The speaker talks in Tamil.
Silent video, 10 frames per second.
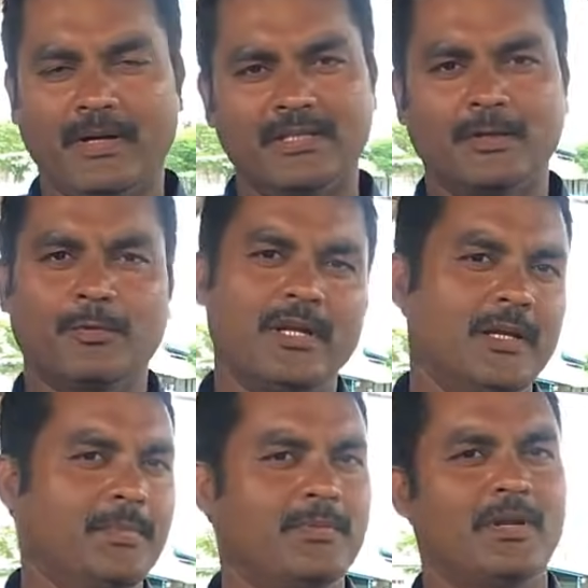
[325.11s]
படுத்தா கூட
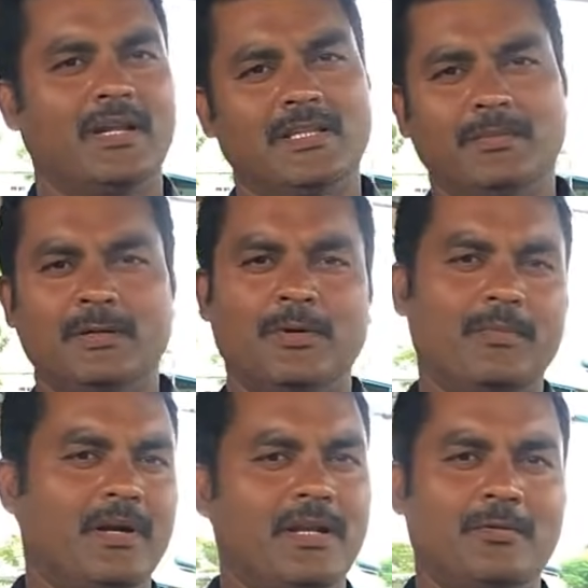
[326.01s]
எழுப்பி விட்டுறலாம் அந்த மாதிரி கூட
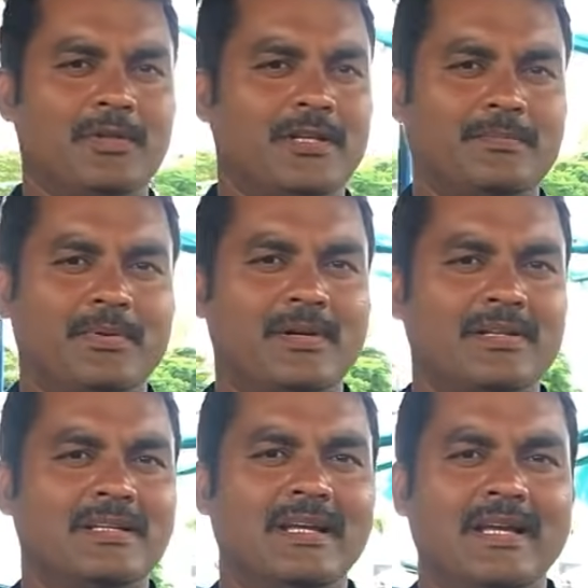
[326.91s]
பண்ணால் கூட தப்பு இல்லை